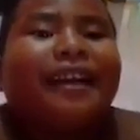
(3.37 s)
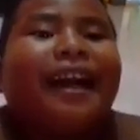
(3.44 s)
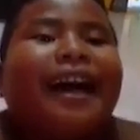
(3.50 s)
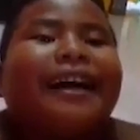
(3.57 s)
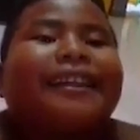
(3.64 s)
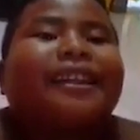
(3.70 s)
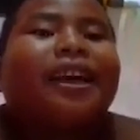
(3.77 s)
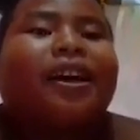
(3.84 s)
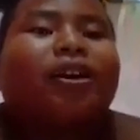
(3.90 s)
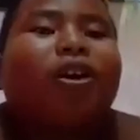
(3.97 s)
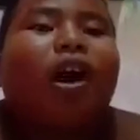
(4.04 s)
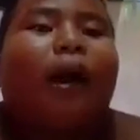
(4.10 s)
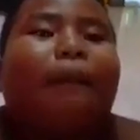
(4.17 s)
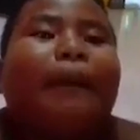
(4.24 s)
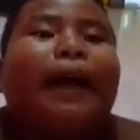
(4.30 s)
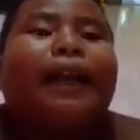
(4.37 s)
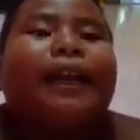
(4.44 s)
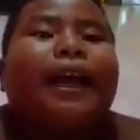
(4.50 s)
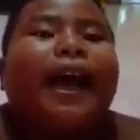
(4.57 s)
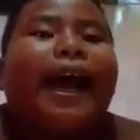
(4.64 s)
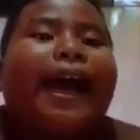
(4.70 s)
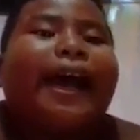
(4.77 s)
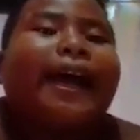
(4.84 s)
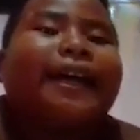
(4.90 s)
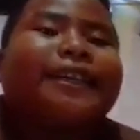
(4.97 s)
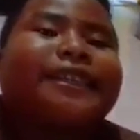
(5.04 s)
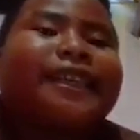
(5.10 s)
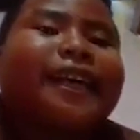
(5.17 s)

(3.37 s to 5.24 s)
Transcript: like, comment, and